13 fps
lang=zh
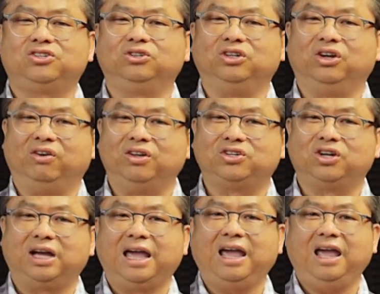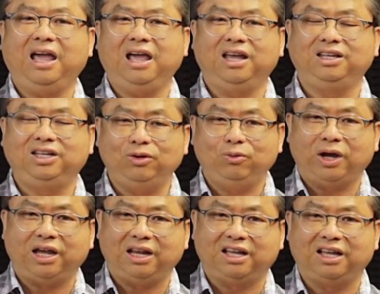就有人说：“哎，因
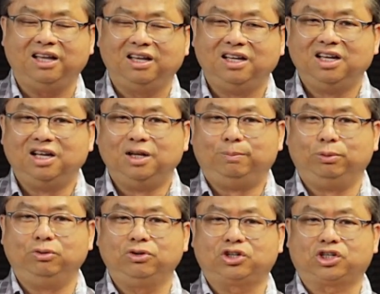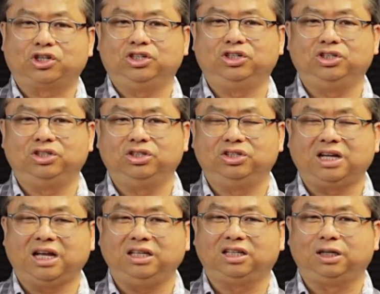为呢，不是
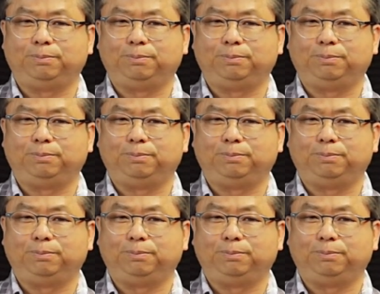那一个